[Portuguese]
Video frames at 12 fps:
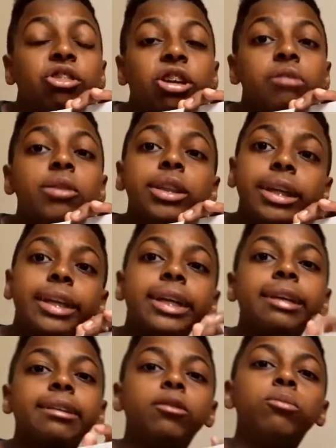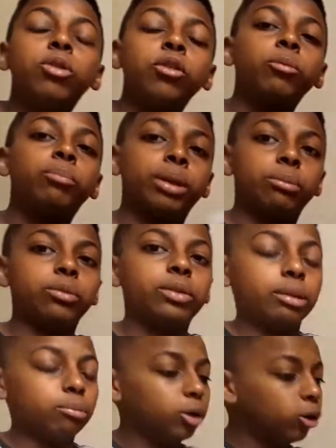Um dia que eu voltei da casa dos meus primos,
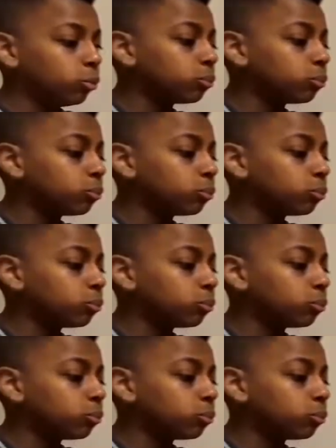tá bom?